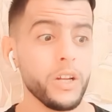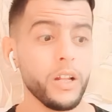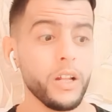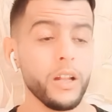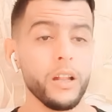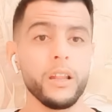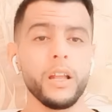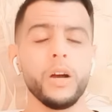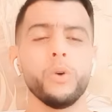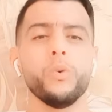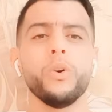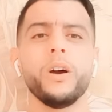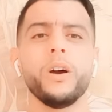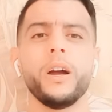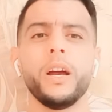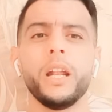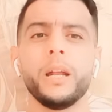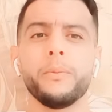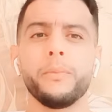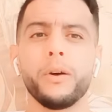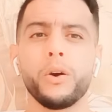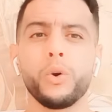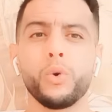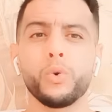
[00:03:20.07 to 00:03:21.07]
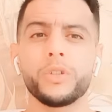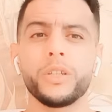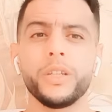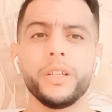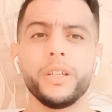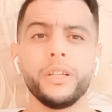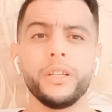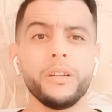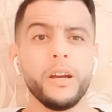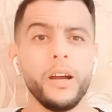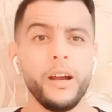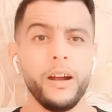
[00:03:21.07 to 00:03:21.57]
الله اعلم
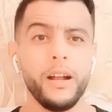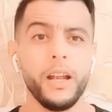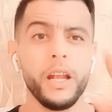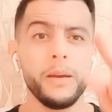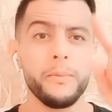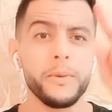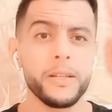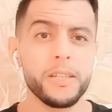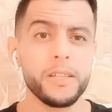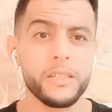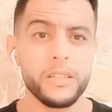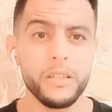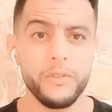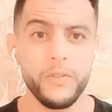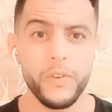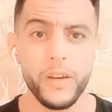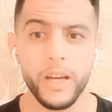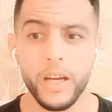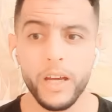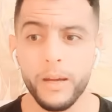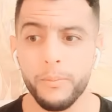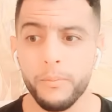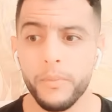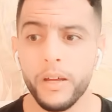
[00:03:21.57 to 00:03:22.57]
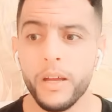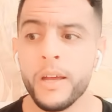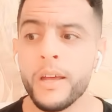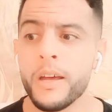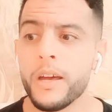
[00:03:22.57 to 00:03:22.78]
اخوتي علامه استفهام